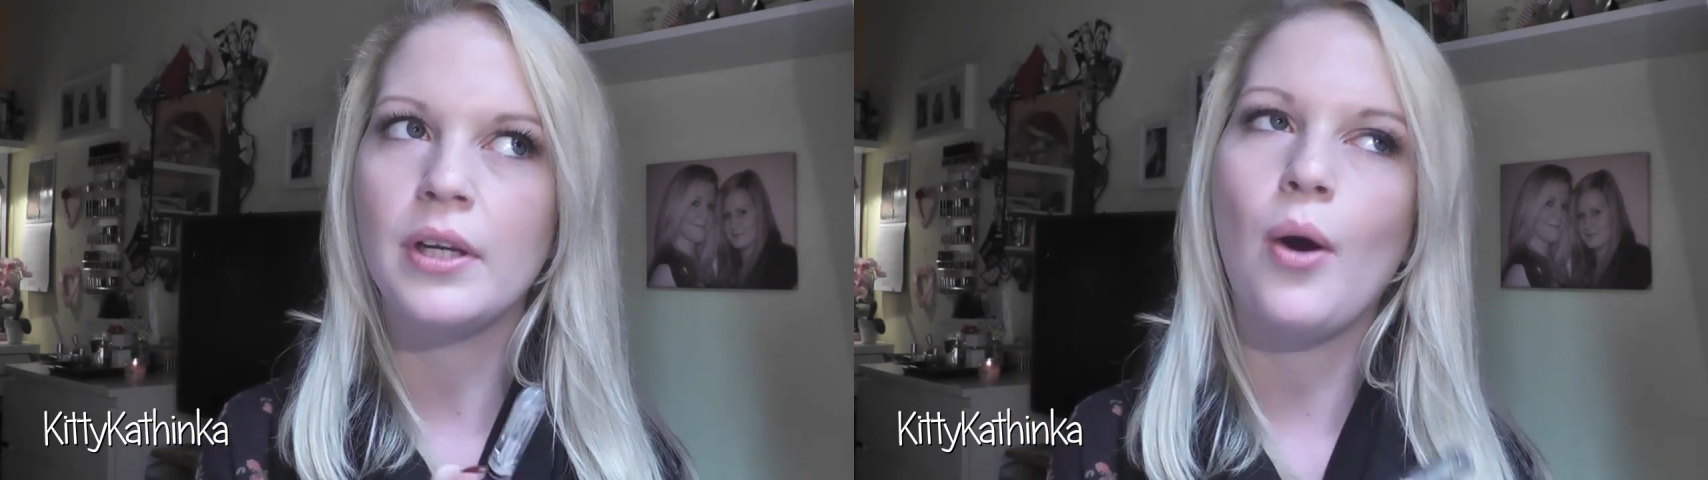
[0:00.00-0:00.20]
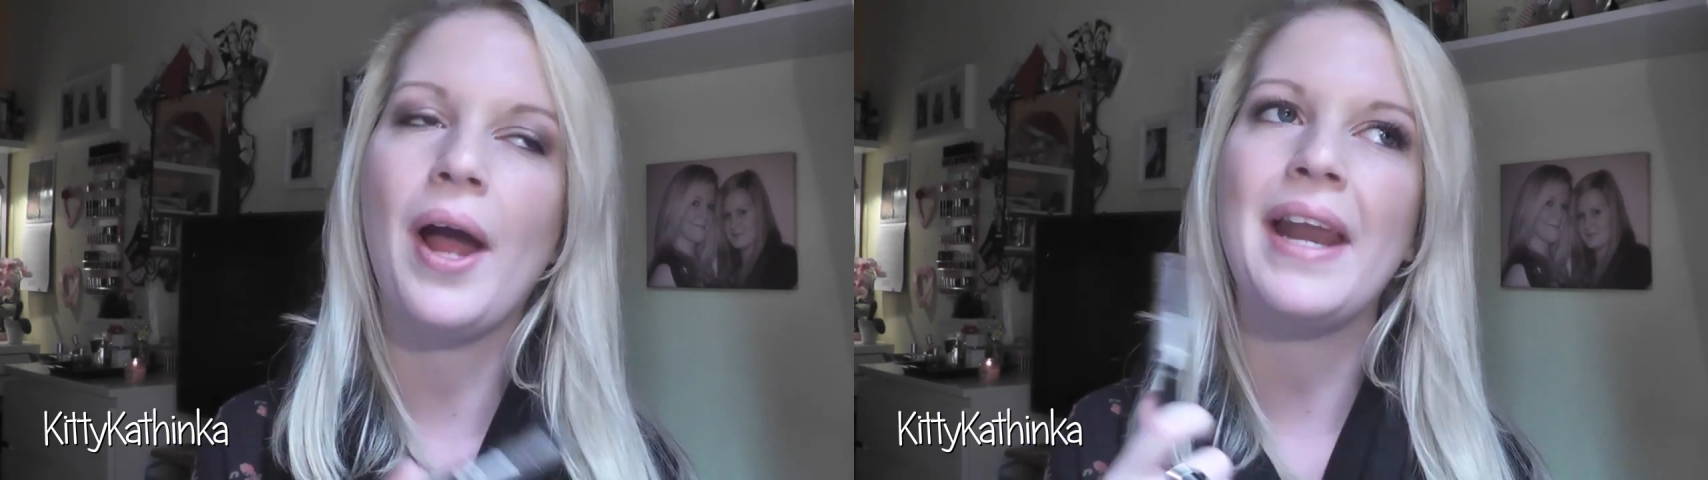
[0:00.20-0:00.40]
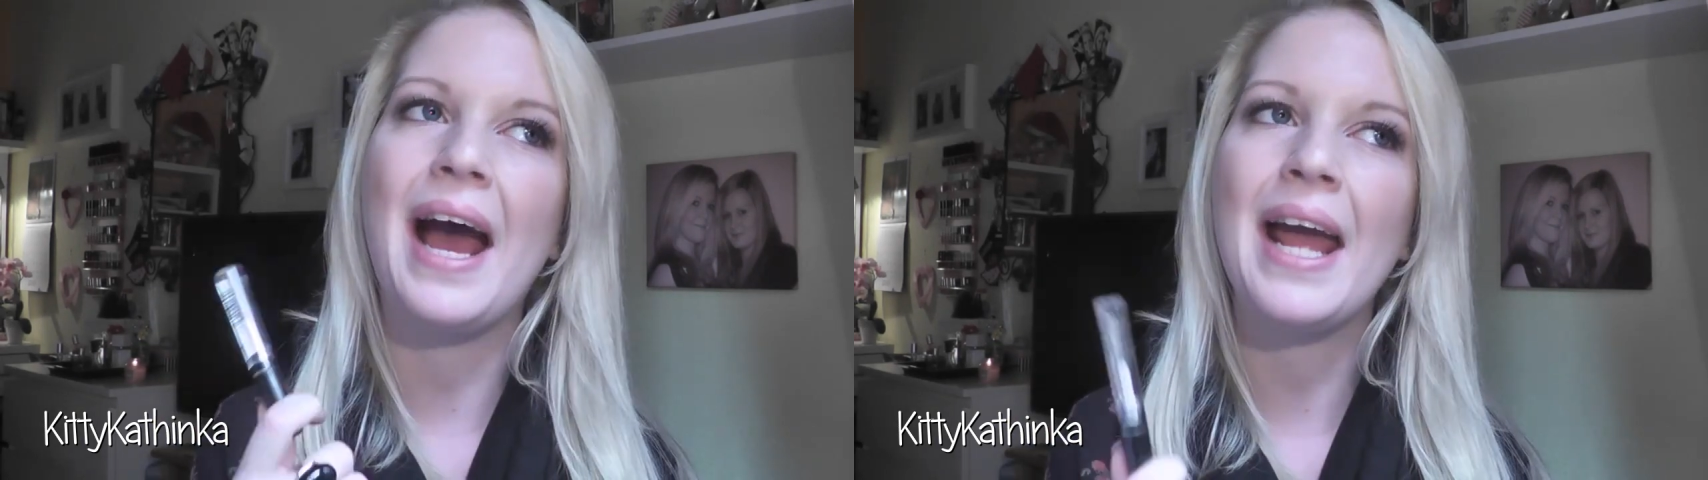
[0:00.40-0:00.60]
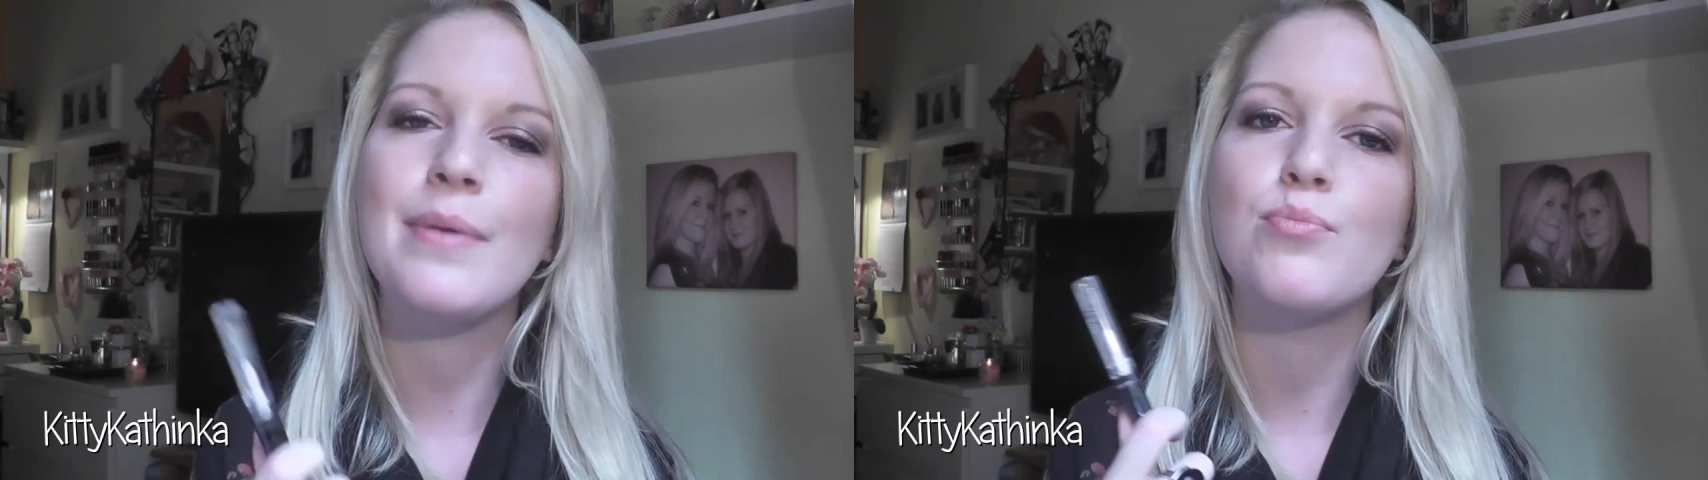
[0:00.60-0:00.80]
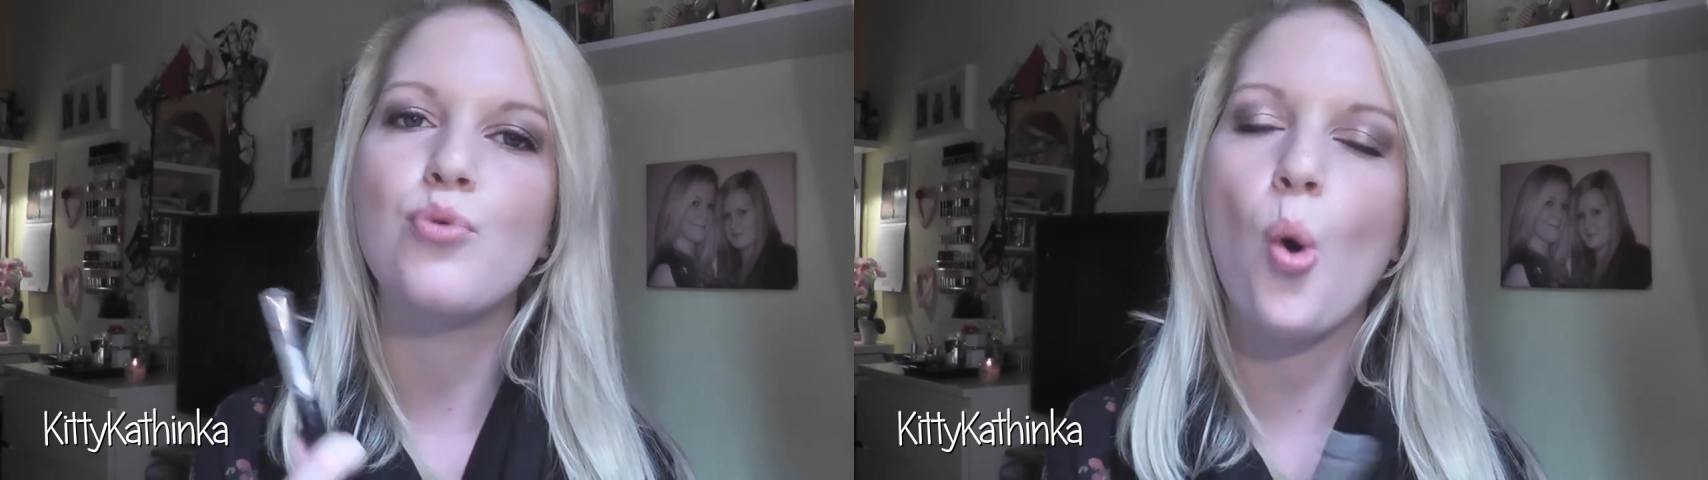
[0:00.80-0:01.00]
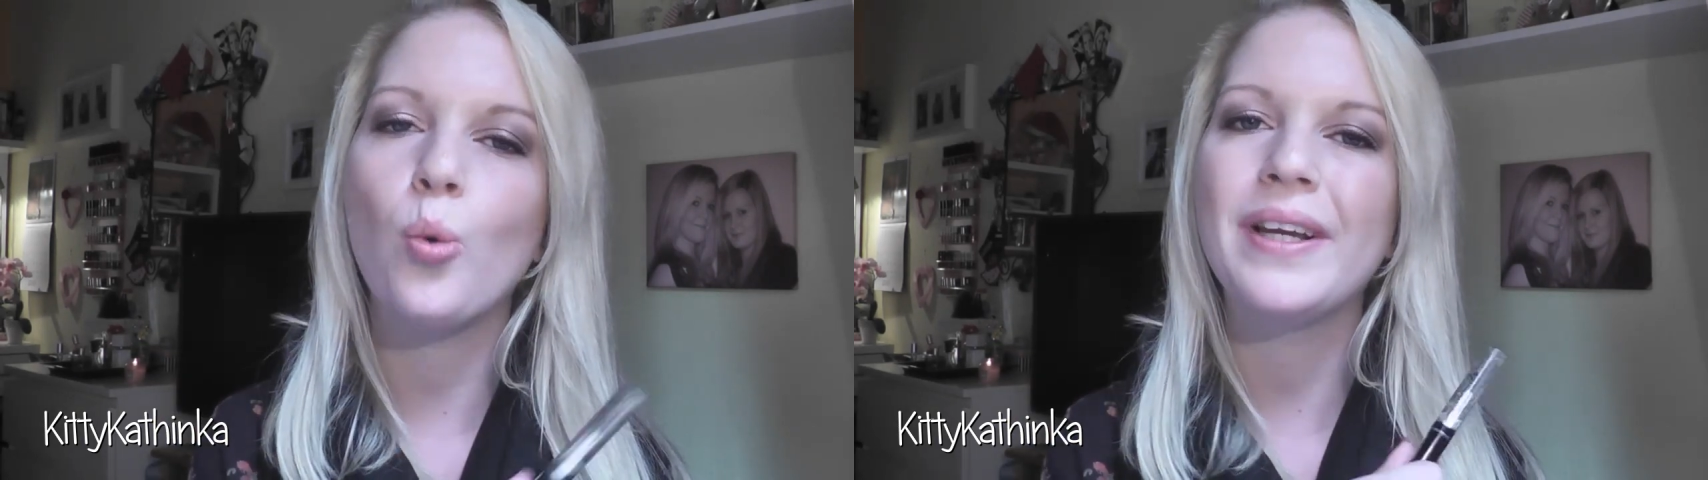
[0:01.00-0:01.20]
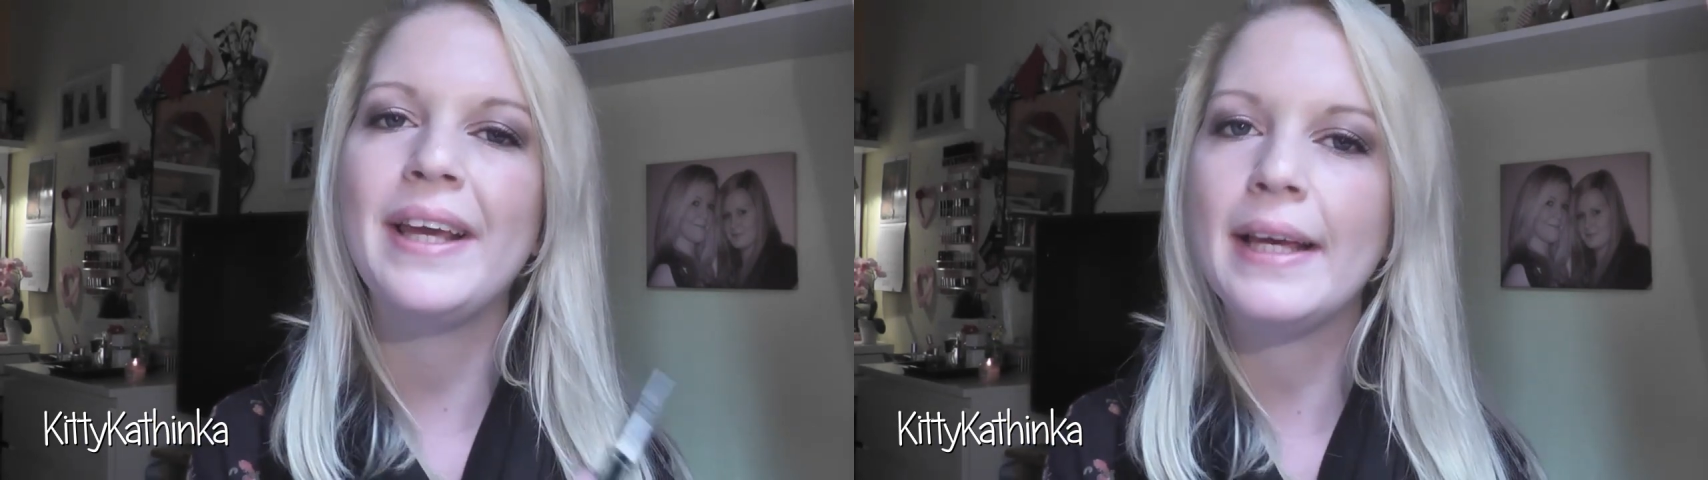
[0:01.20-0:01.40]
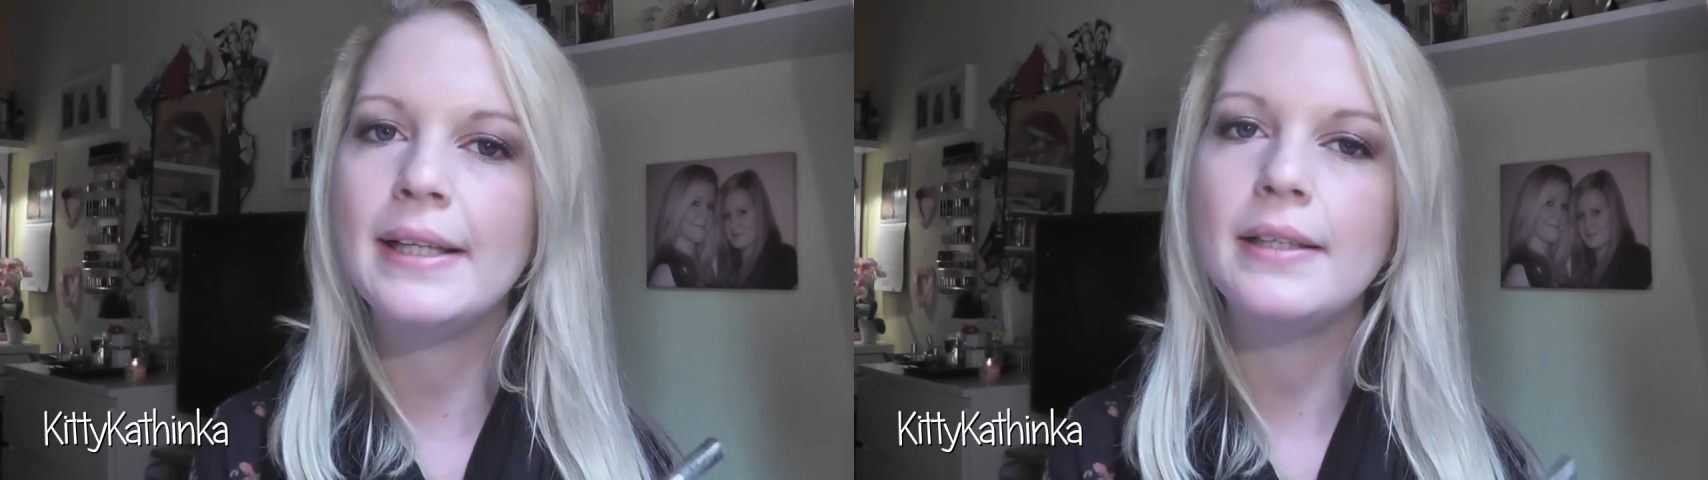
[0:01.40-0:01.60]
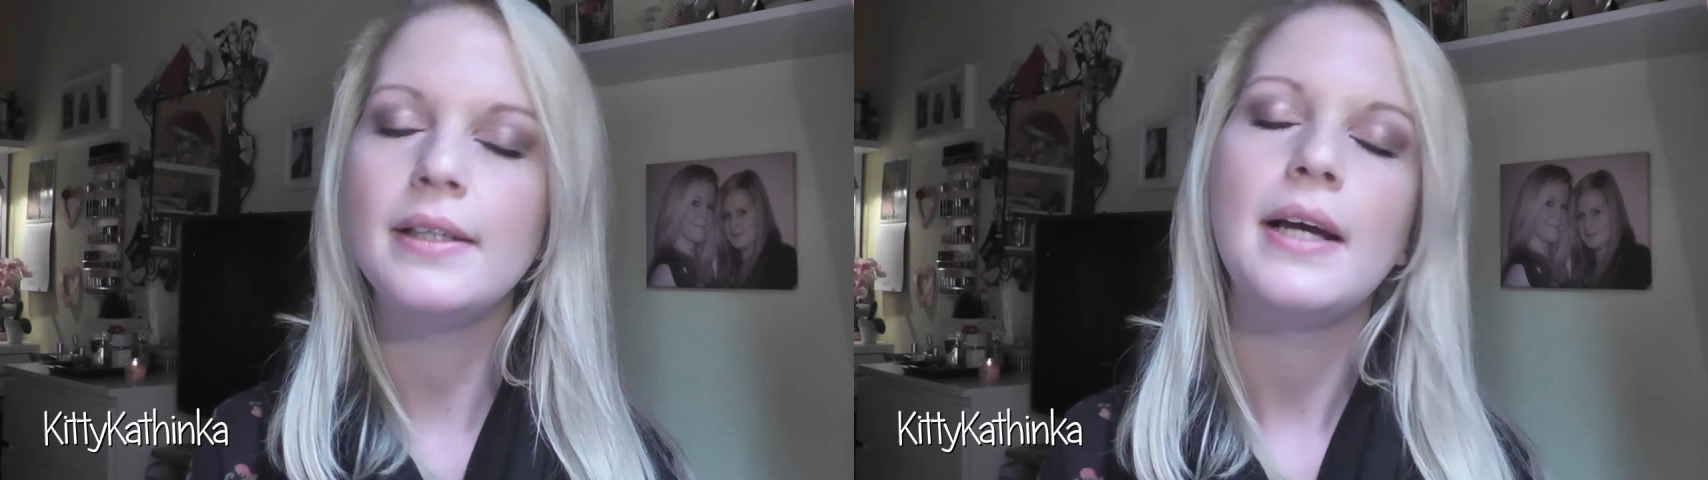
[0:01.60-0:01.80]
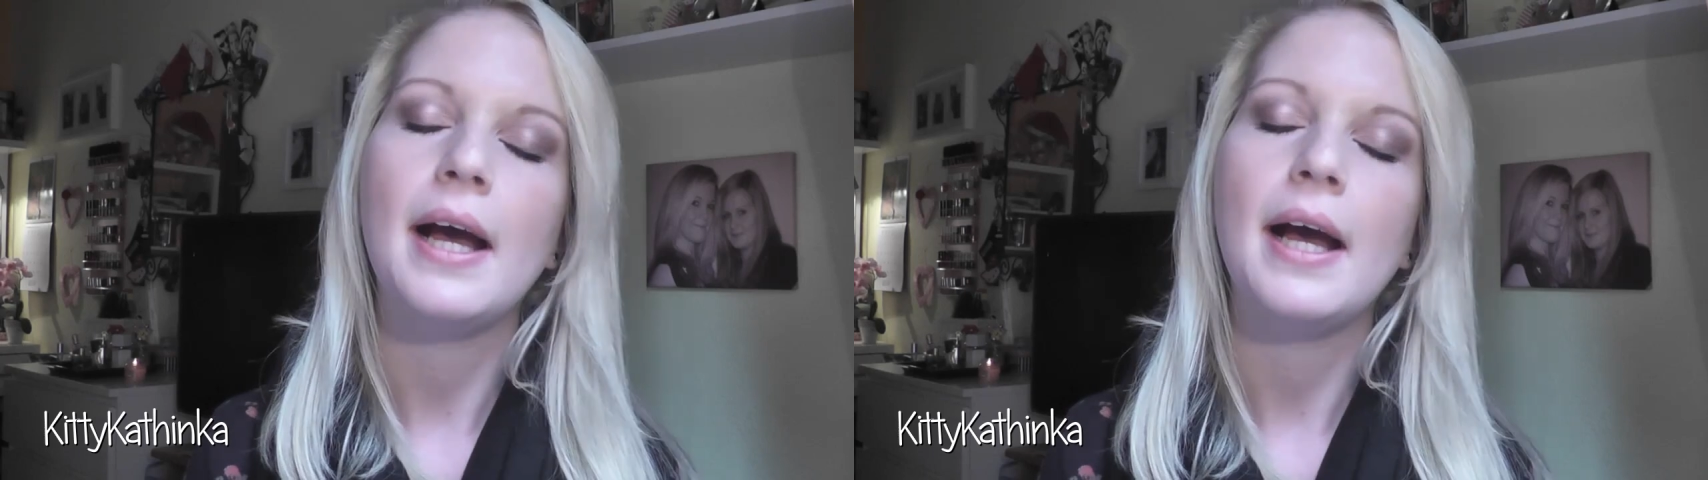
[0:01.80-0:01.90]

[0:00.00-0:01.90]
genau, ein Eyebrow-Gel,